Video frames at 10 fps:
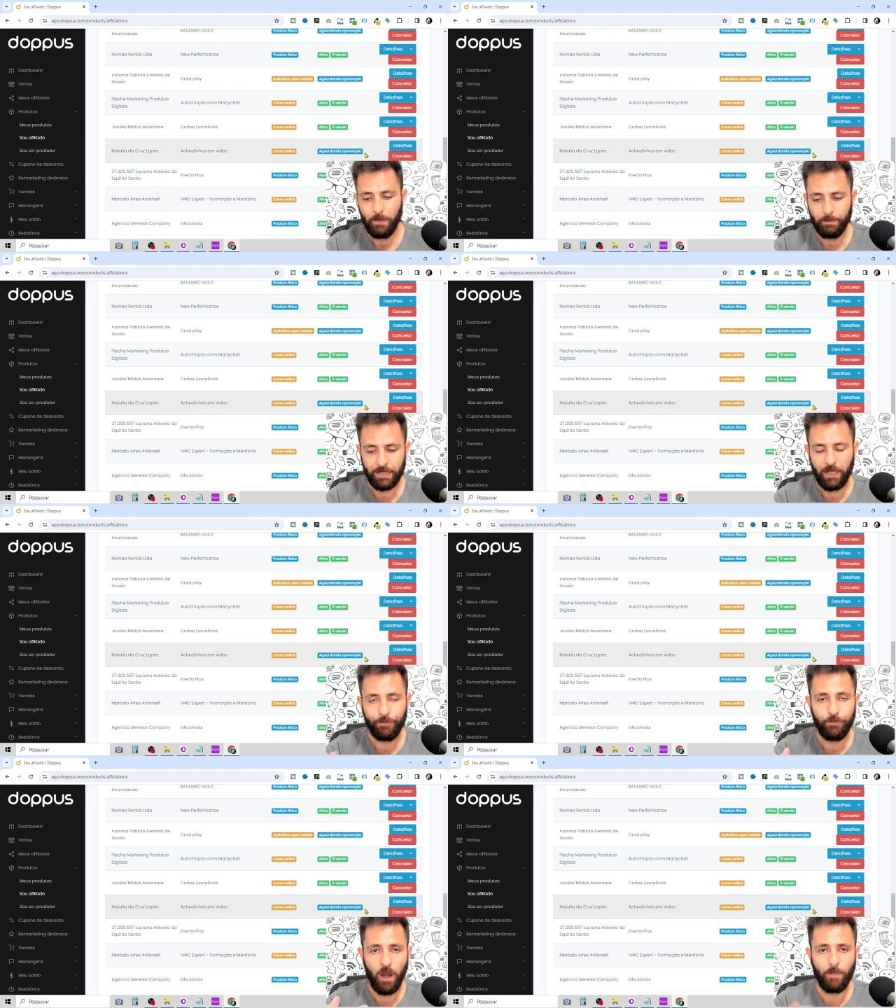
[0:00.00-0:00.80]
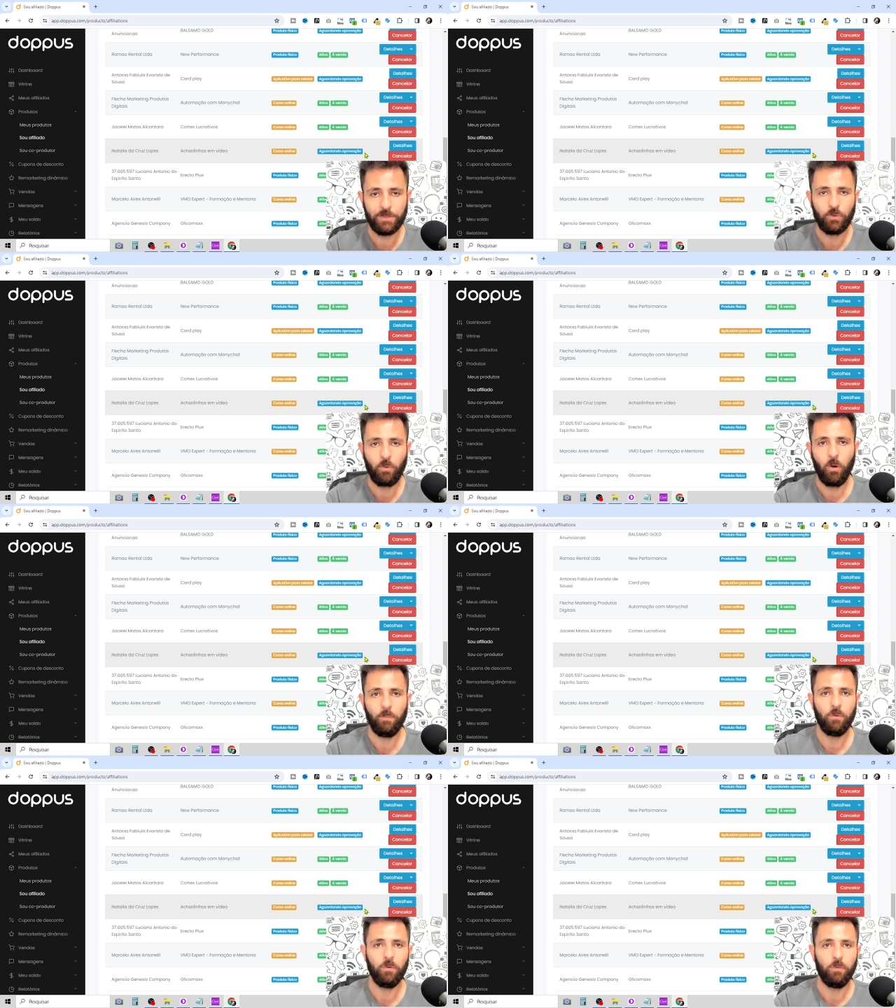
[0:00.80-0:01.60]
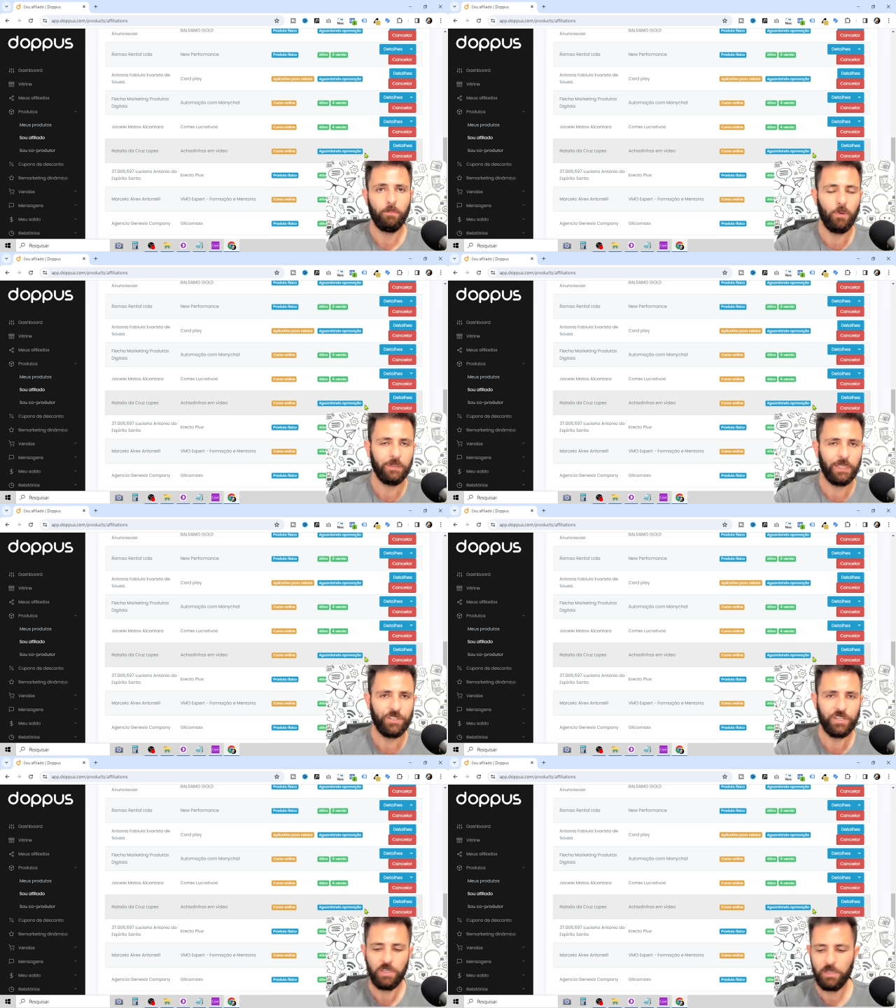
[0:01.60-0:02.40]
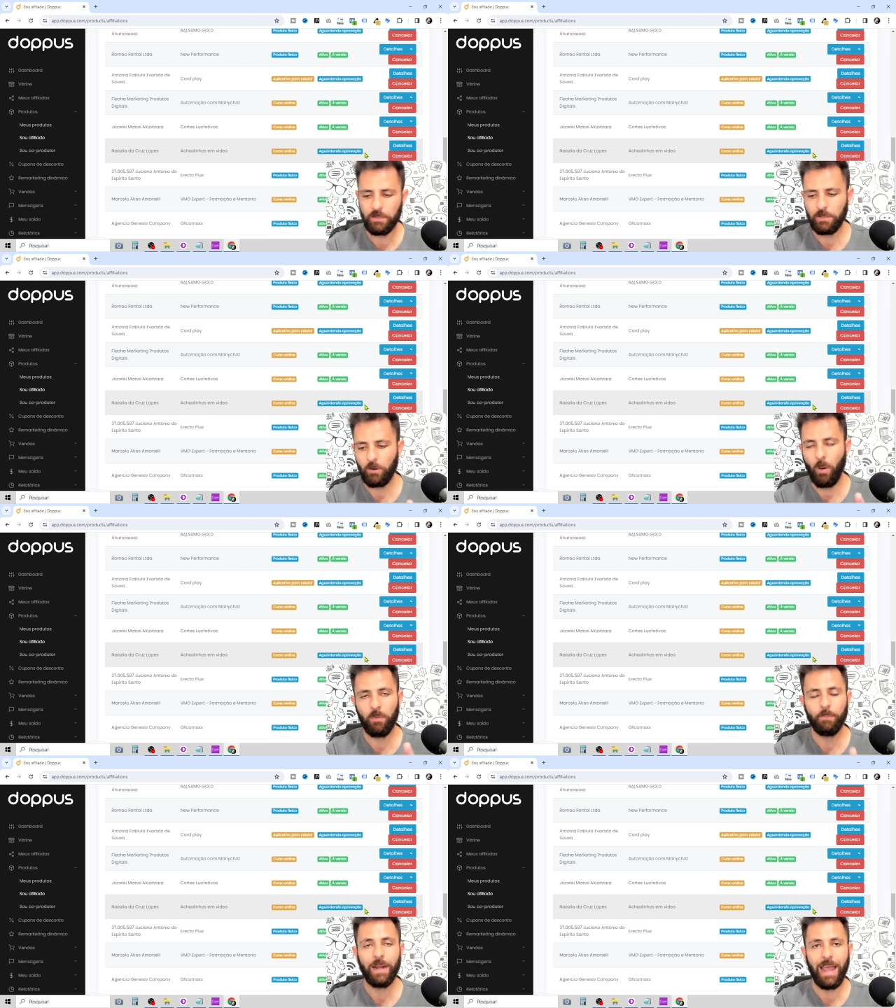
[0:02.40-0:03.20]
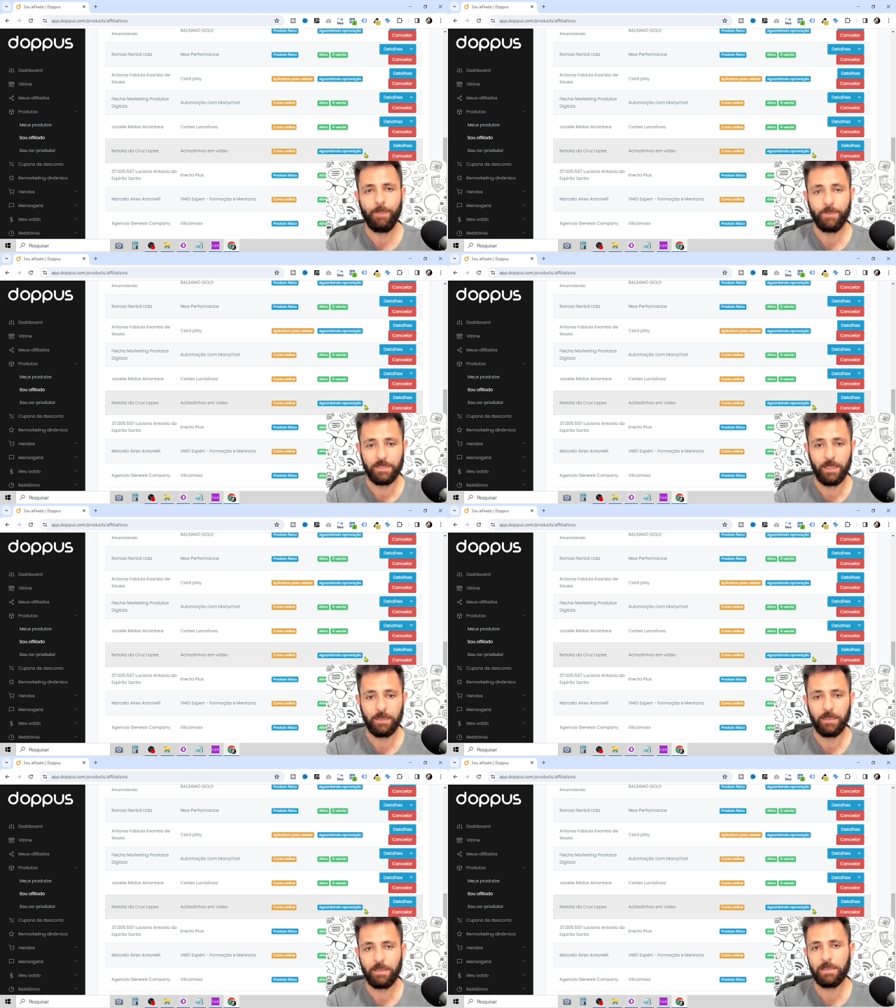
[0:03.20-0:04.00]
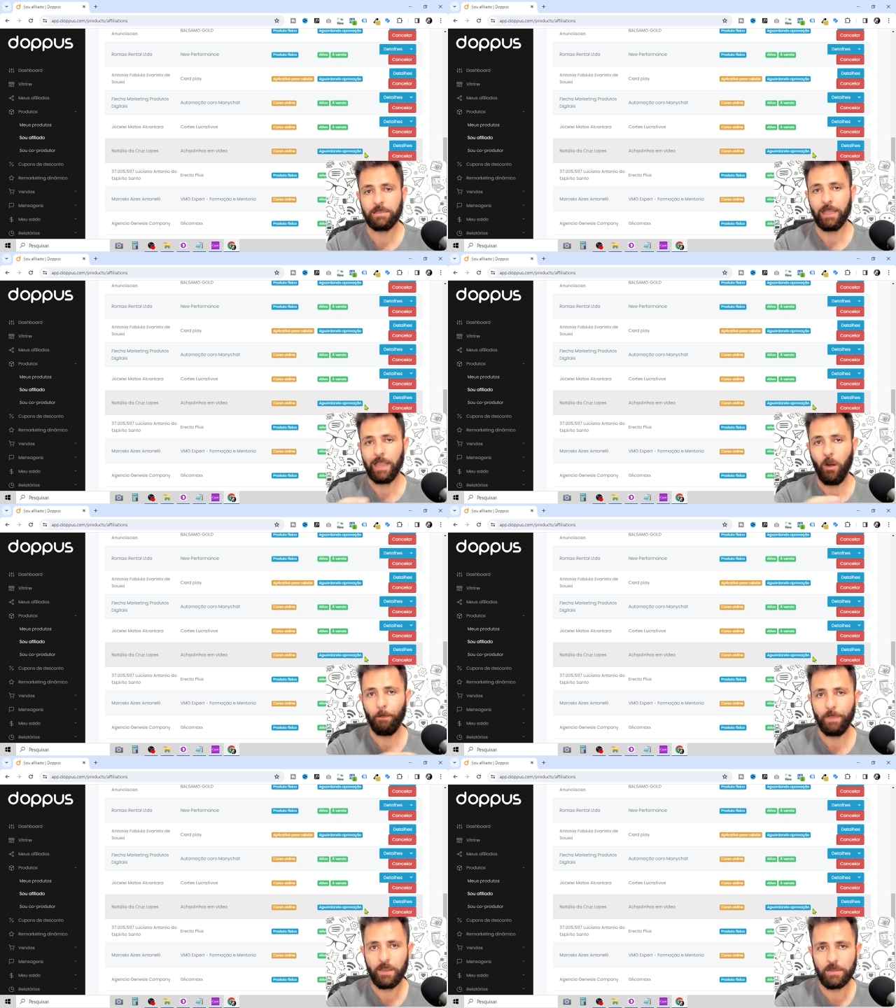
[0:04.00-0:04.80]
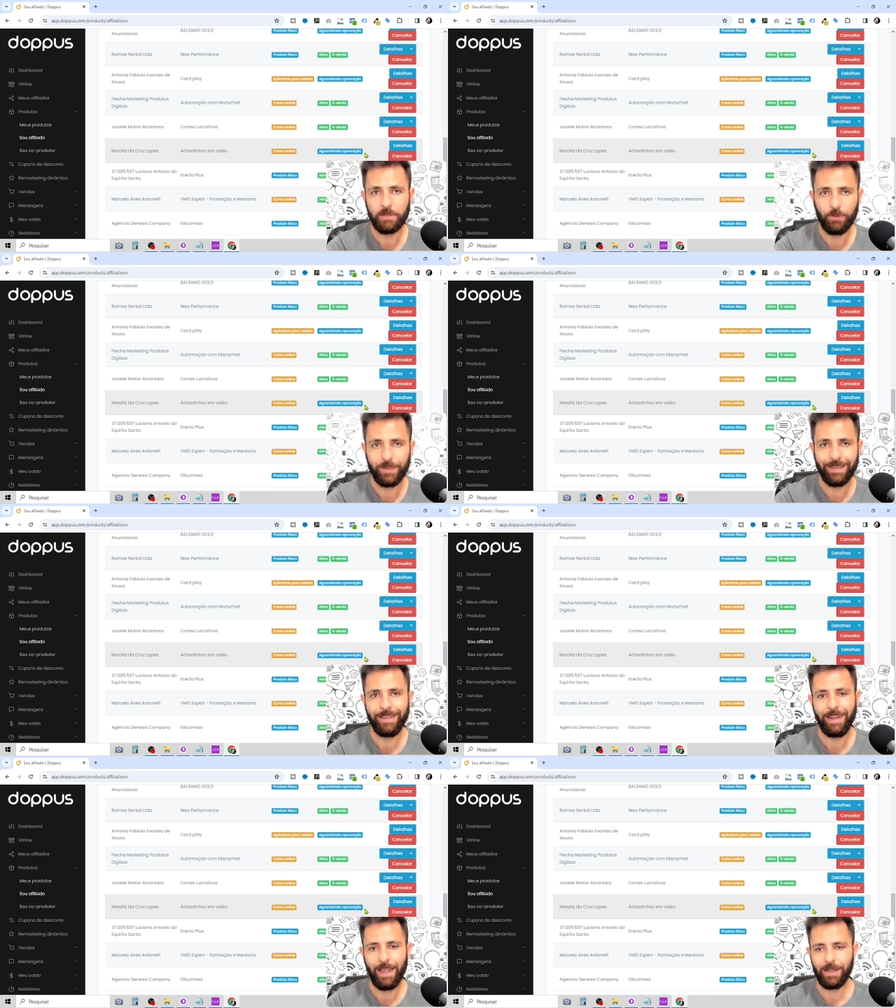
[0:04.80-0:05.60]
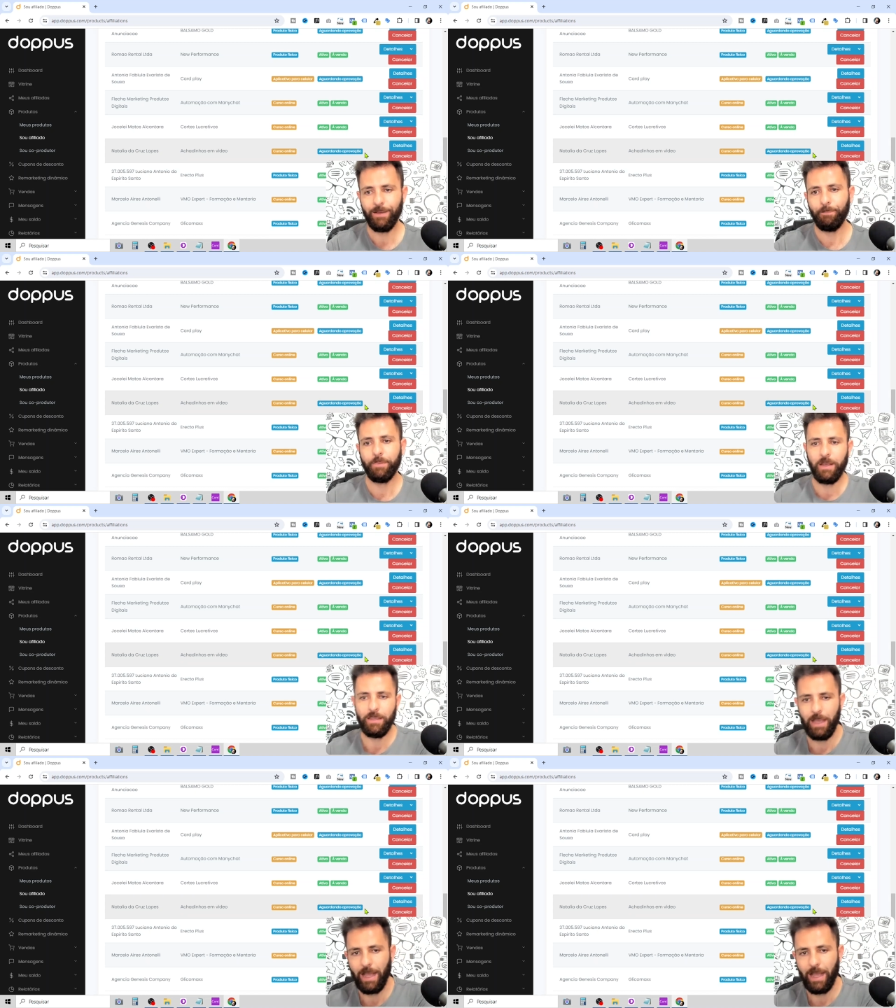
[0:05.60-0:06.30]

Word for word: Plataformas como Monetize, como Bripes, tem que instalar o Pixel e criar a campanha.